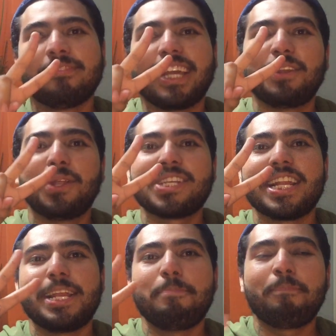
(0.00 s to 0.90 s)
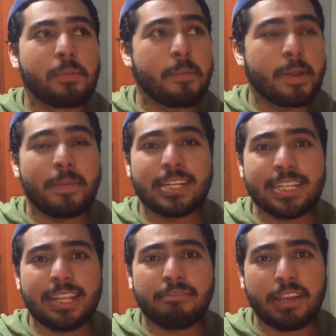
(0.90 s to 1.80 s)
Saludos Angie. Mi primer
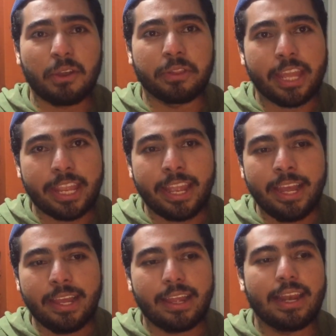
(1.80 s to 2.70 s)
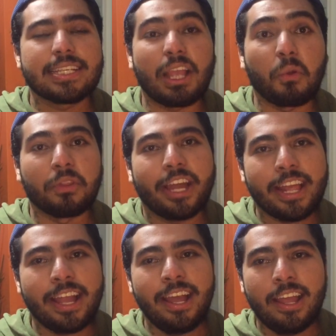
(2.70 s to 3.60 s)
cita fue con ella en la
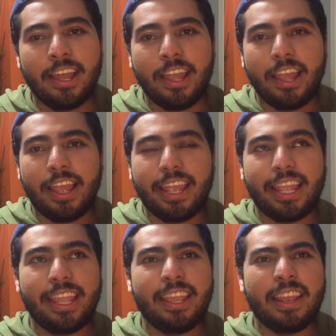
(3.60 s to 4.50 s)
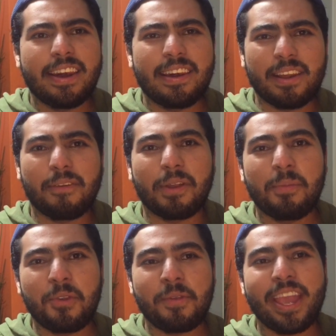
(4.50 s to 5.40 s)
secundaria y
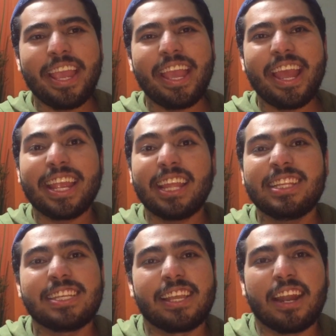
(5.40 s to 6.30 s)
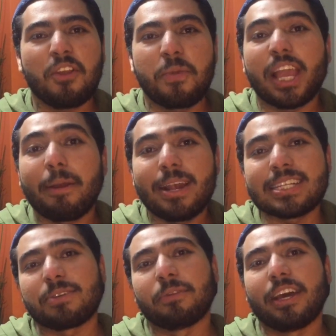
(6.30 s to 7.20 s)
recuerdo muy bien que ella ni siquiera la ubicaba en
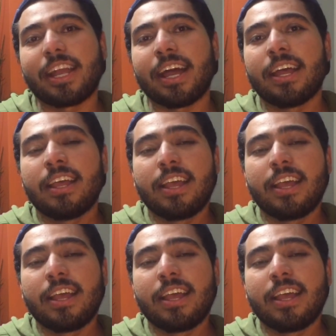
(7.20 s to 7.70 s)
la secundaria.